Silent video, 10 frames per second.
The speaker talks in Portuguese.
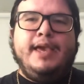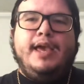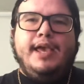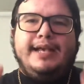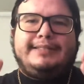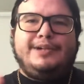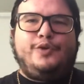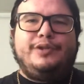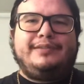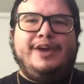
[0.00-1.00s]
Esse
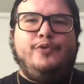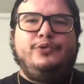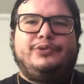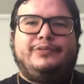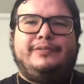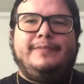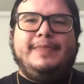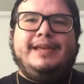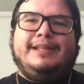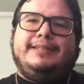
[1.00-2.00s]
conteúdo
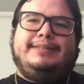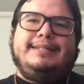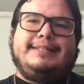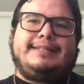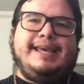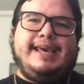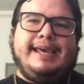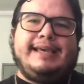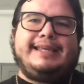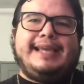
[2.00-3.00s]
de
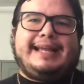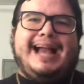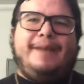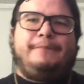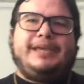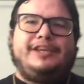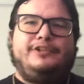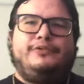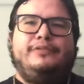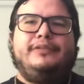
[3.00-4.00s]
dizer que
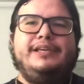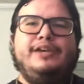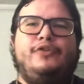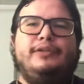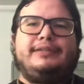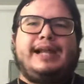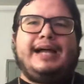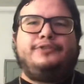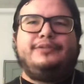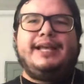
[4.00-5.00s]
cabelo
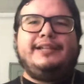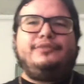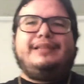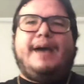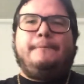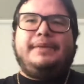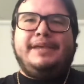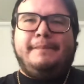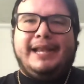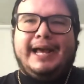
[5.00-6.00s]
encontrado dentro da
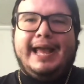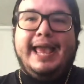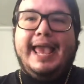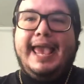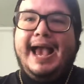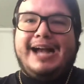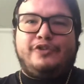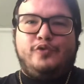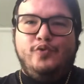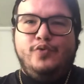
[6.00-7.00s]
Bíblia é a
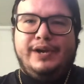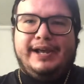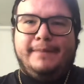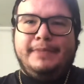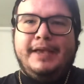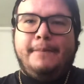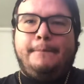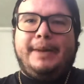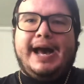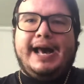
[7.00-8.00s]
cura
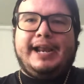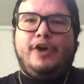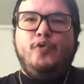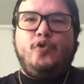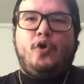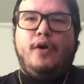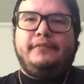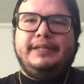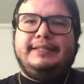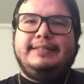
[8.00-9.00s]
para o
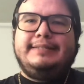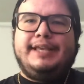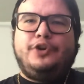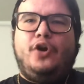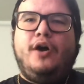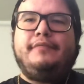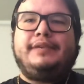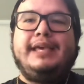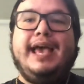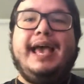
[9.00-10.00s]

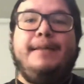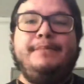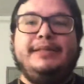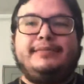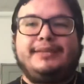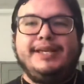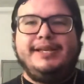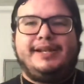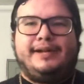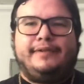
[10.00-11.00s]
Covid-19 é
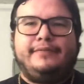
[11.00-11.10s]
mentira.